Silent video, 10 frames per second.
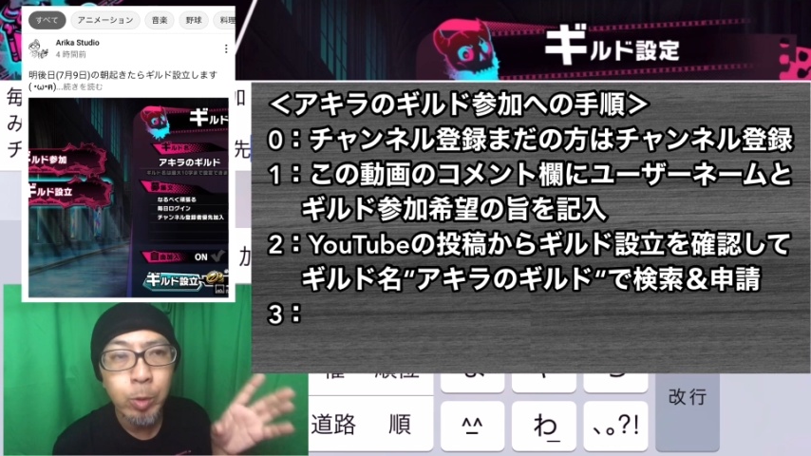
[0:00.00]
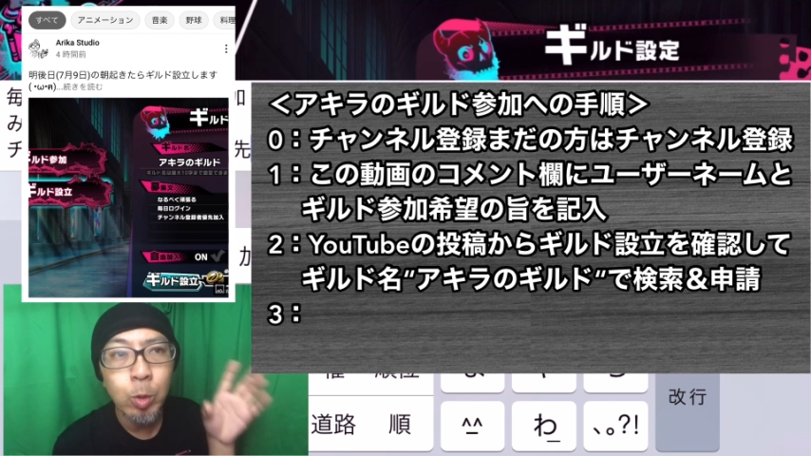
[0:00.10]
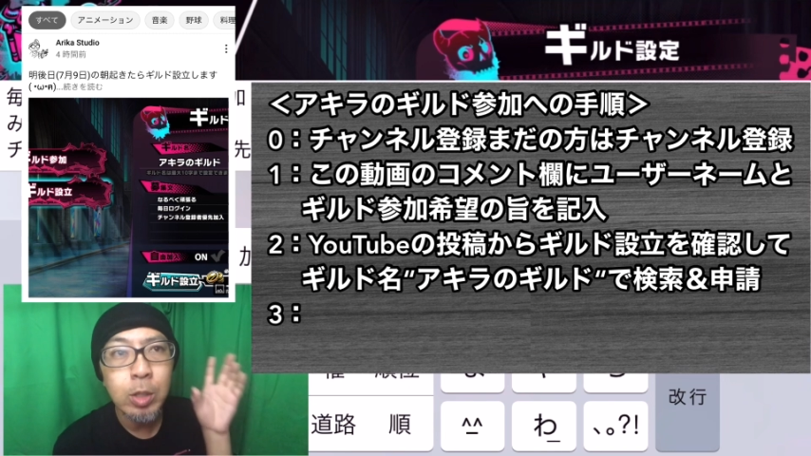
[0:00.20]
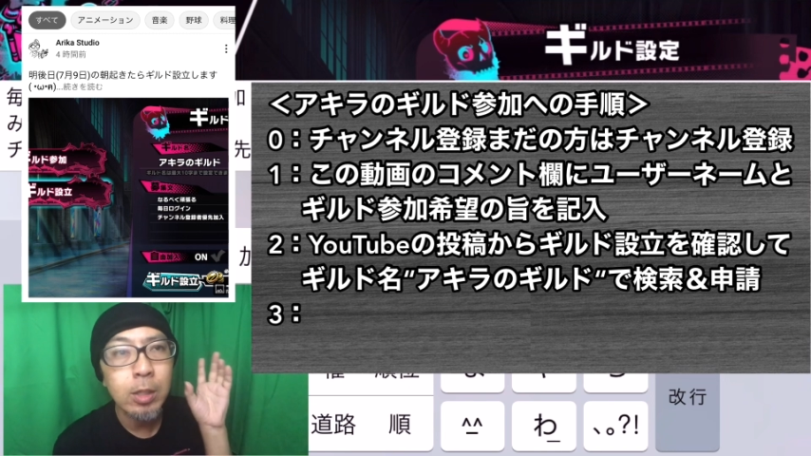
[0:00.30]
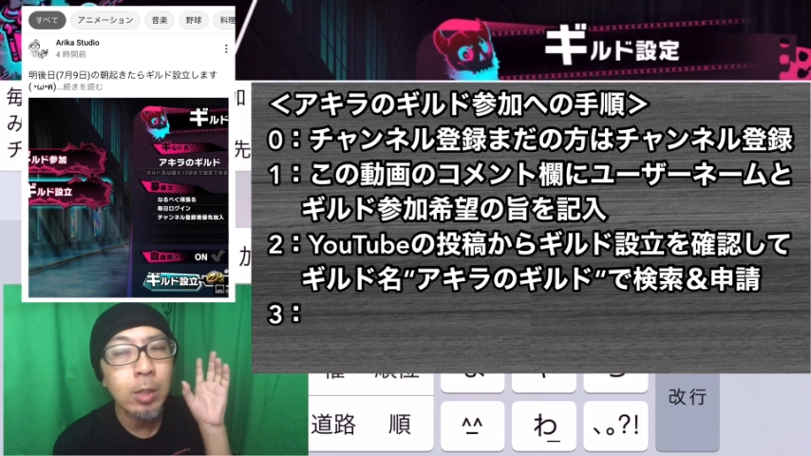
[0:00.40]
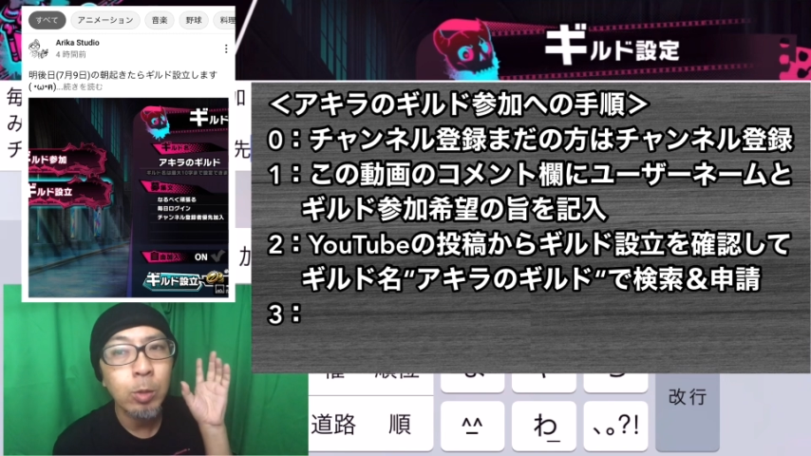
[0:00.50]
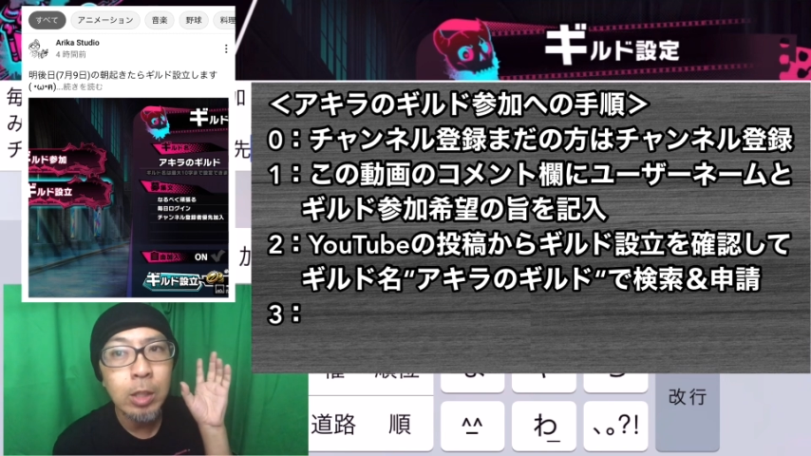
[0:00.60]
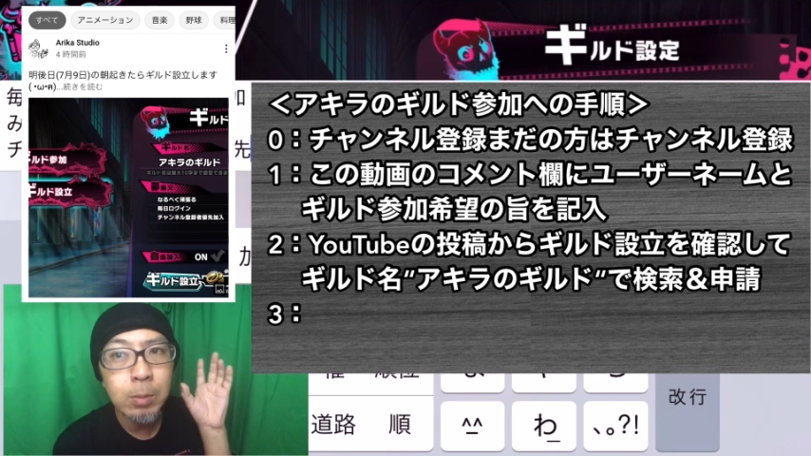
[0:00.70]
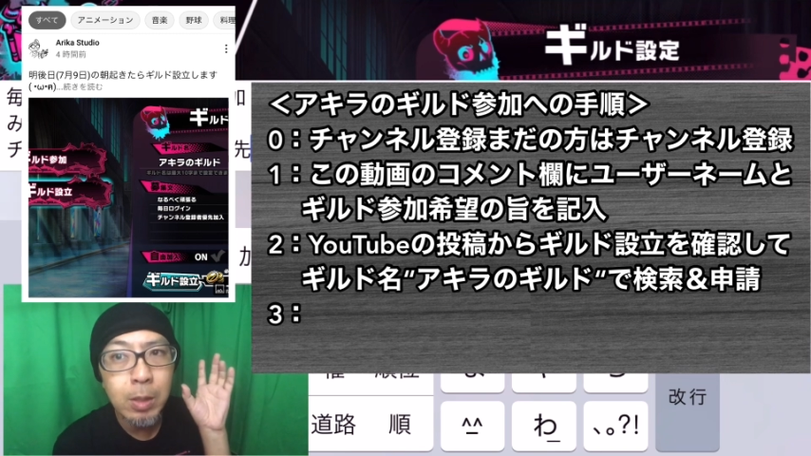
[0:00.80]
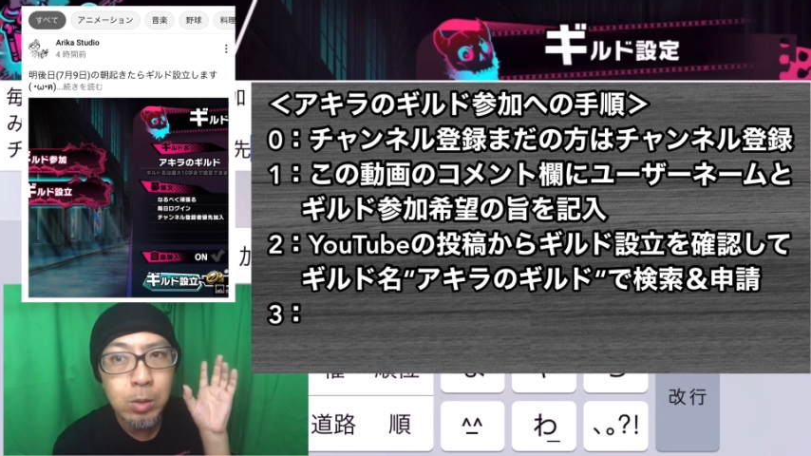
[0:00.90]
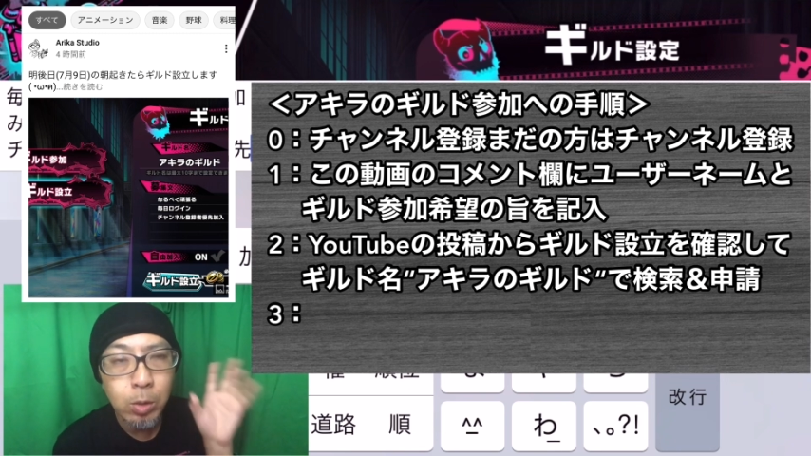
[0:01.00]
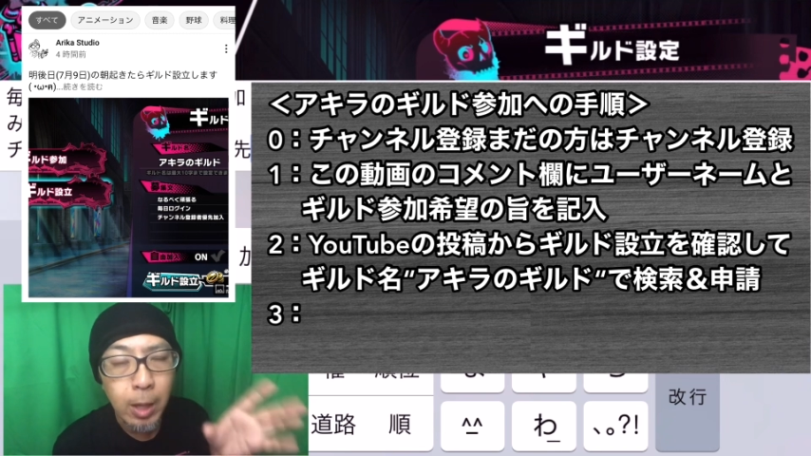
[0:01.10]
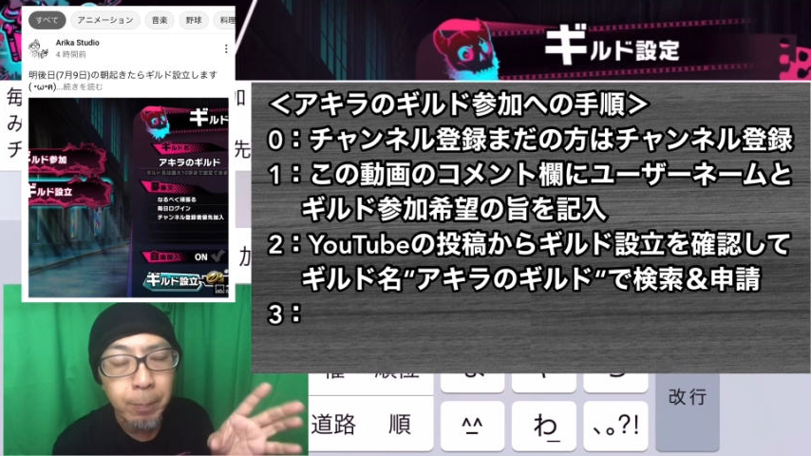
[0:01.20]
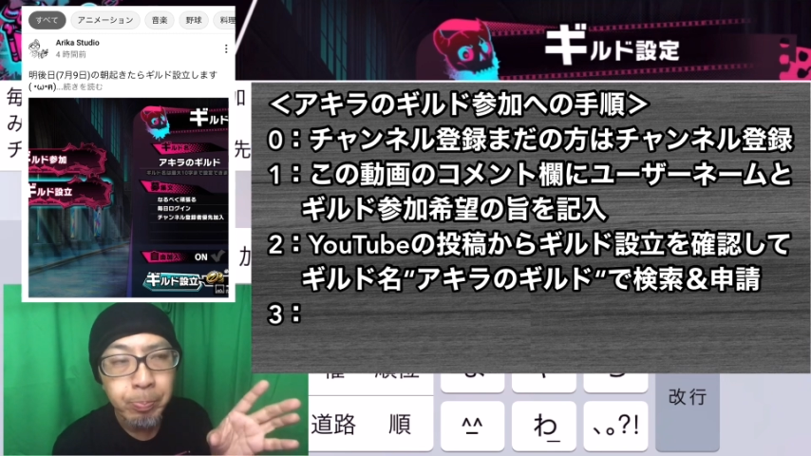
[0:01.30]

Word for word: お知らせを出しますので、